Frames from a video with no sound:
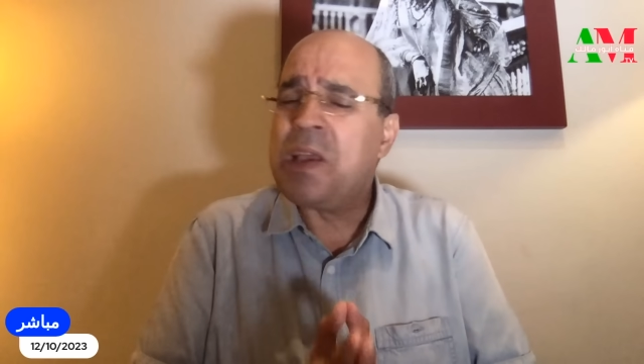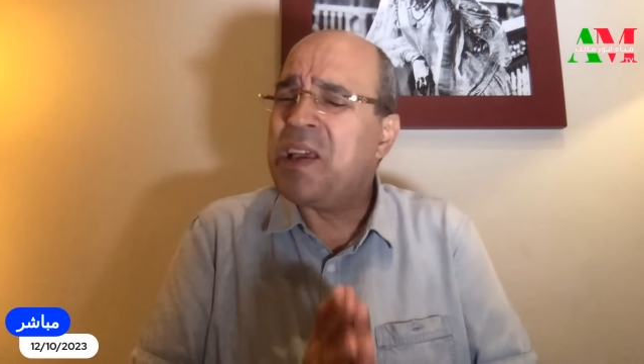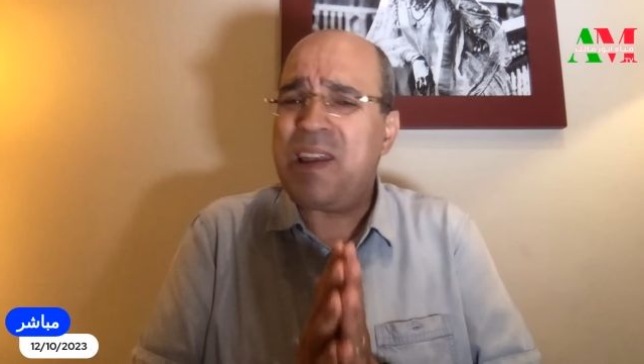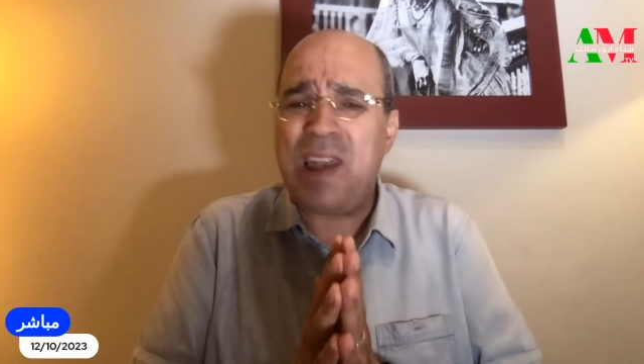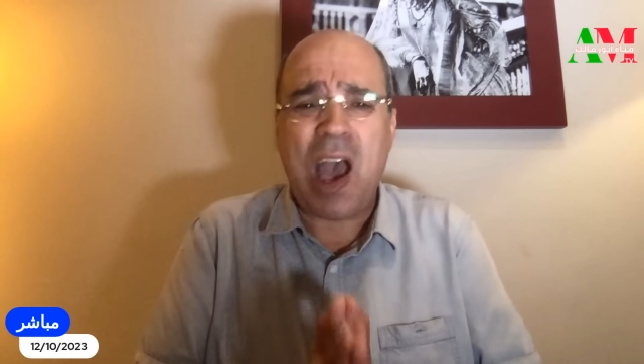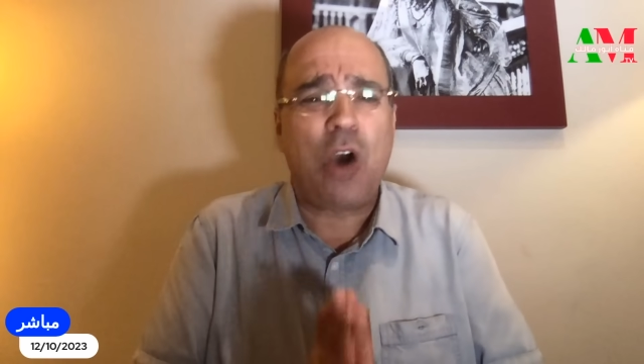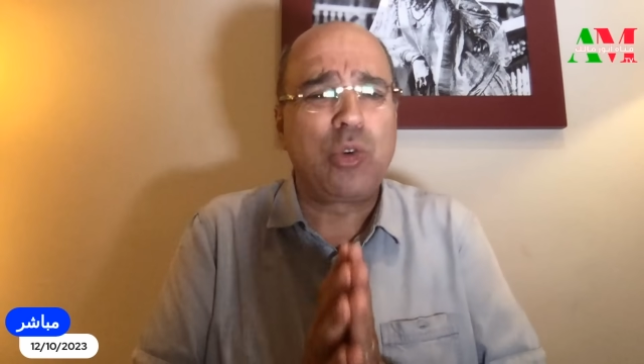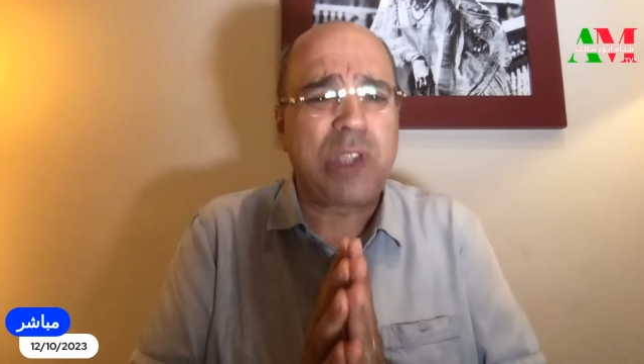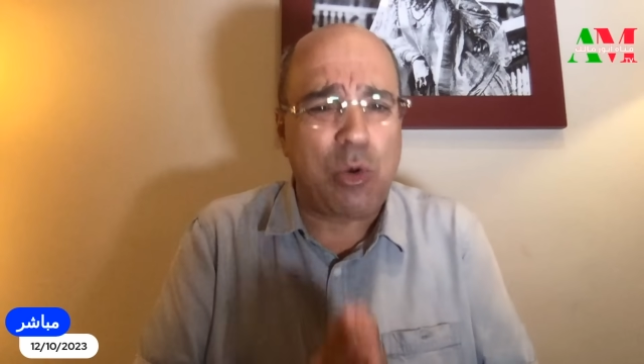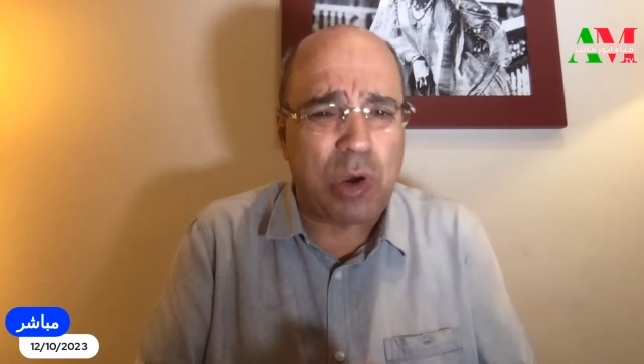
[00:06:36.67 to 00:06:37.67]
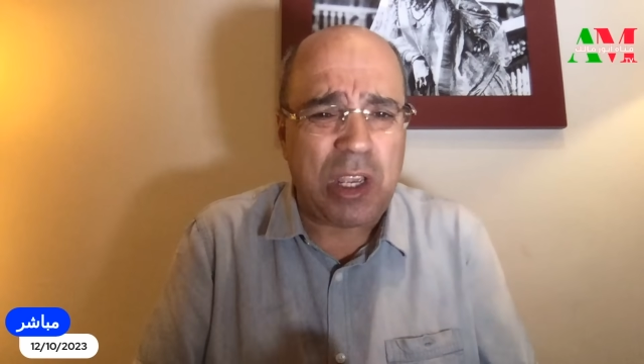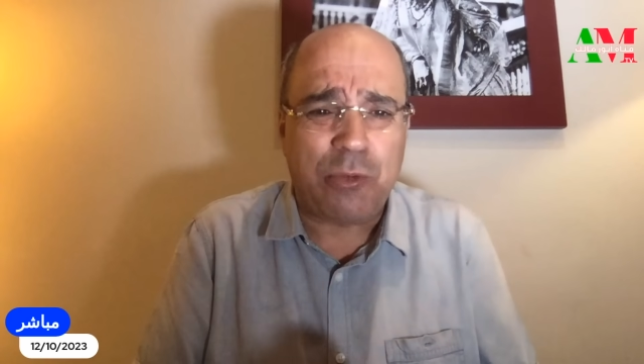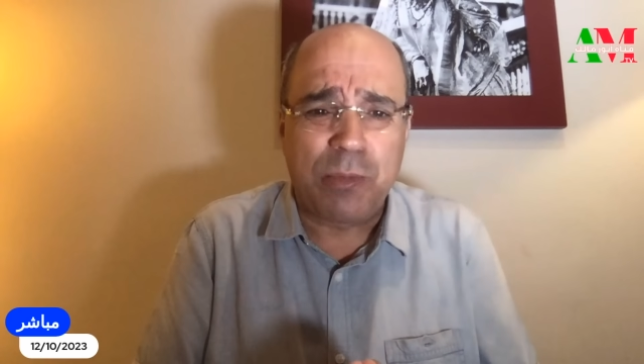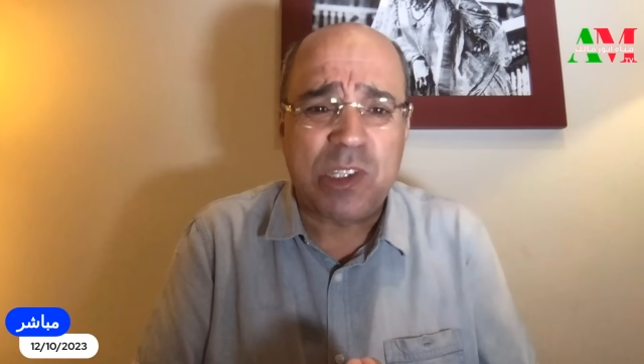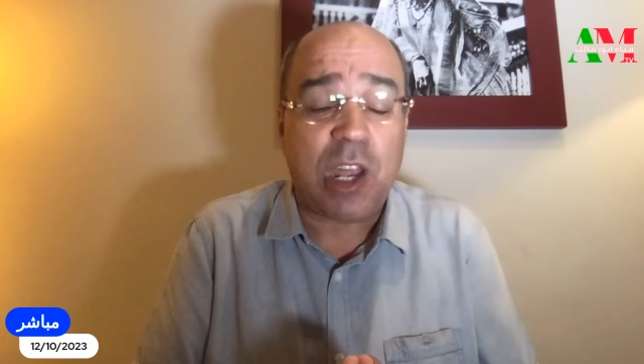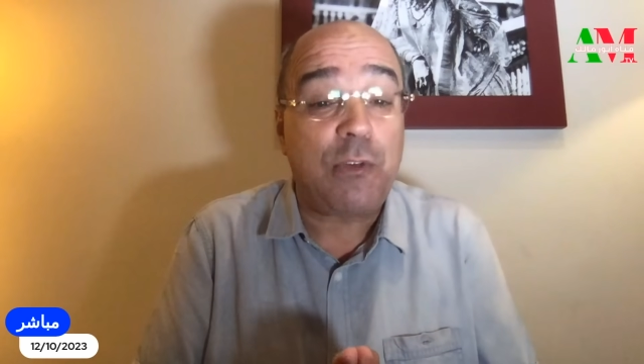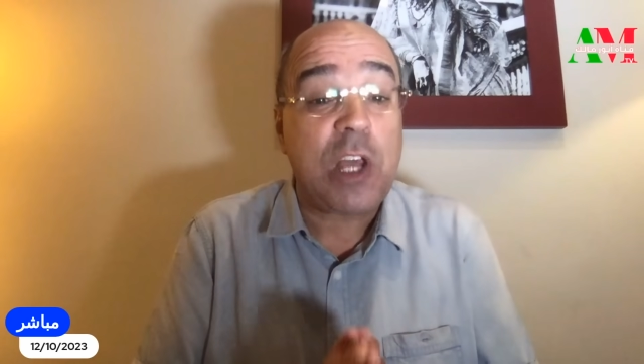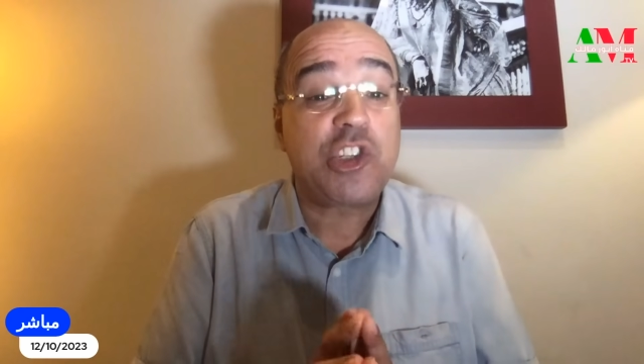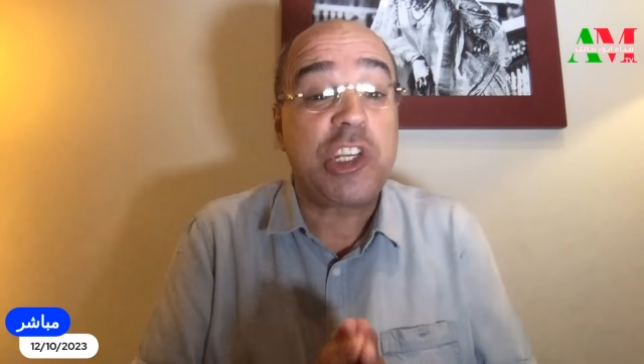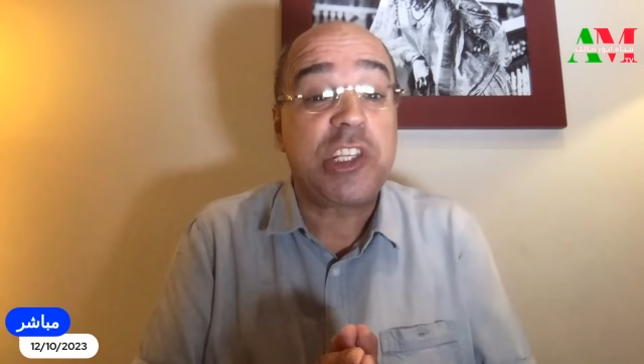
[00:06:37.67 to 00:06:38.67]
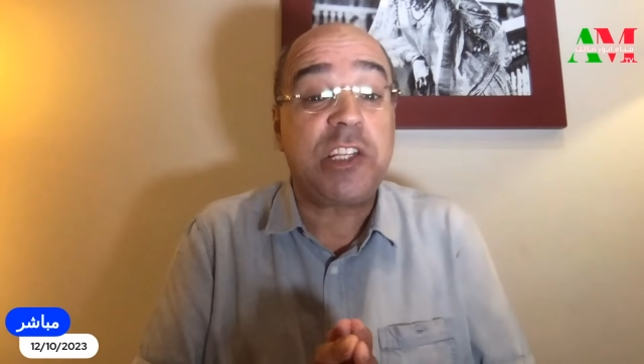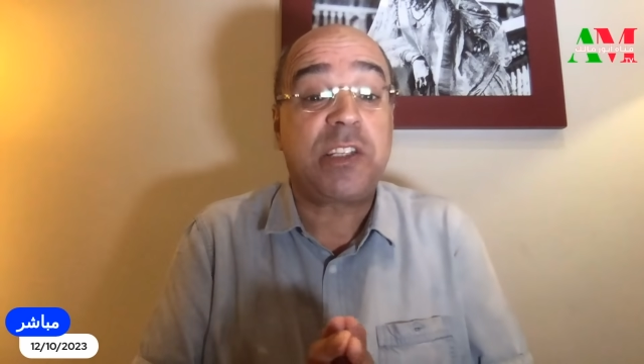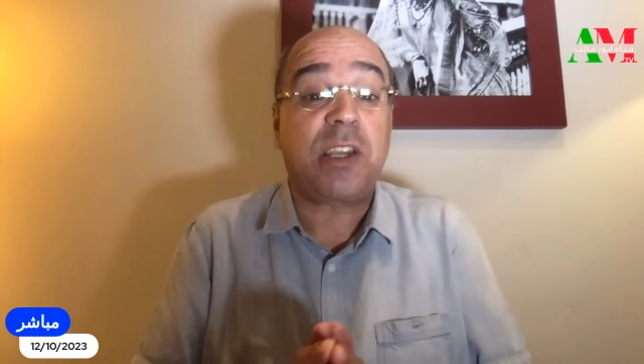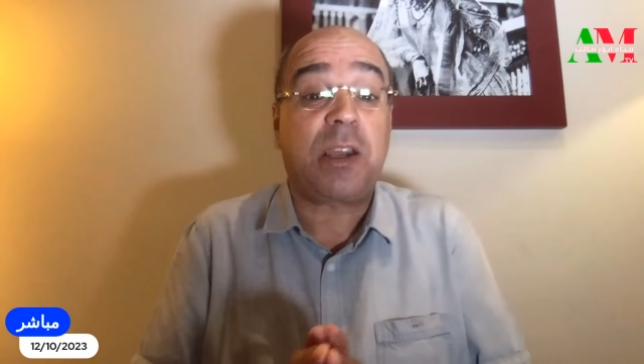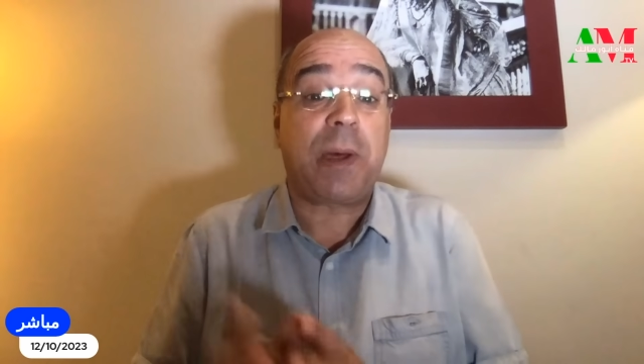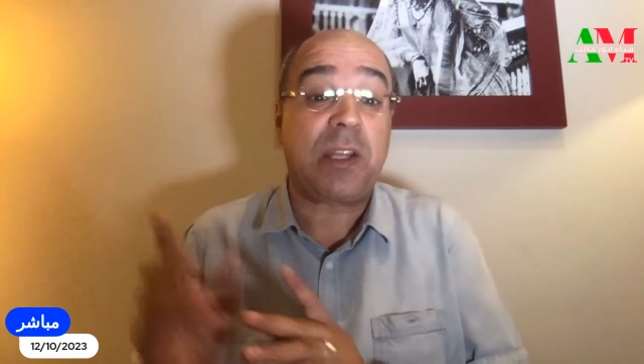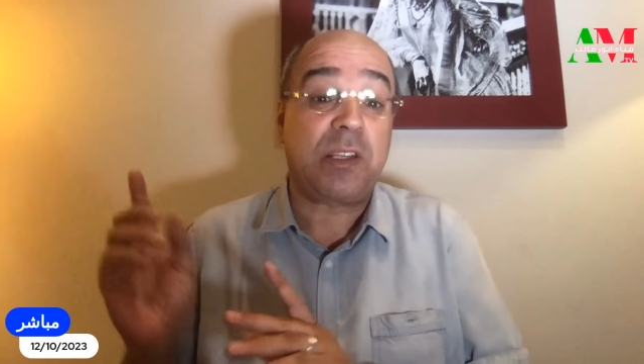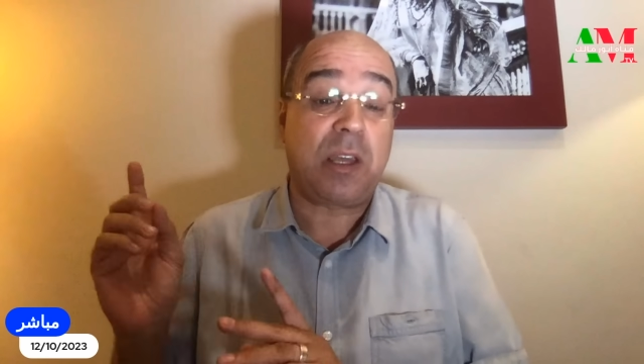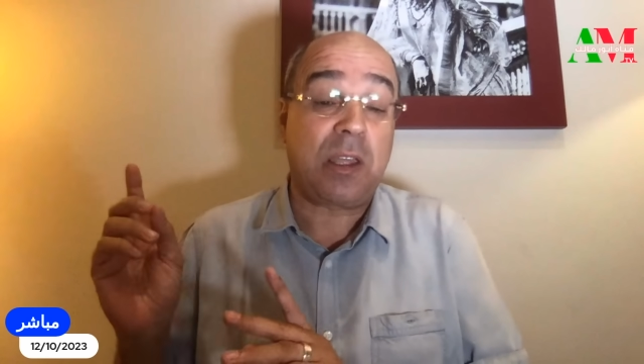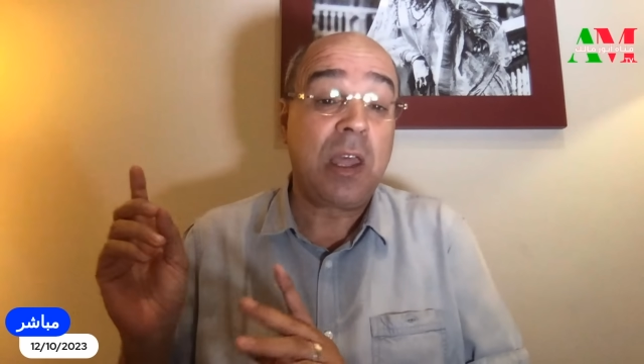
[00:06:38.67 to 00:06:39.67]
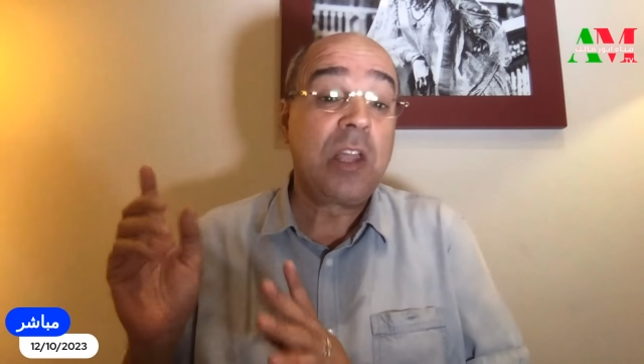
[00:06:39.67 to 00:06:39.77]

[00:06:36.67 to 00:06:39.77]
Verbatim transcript: لا هو توقيف من طرف الاجهزه الاستخباراتيه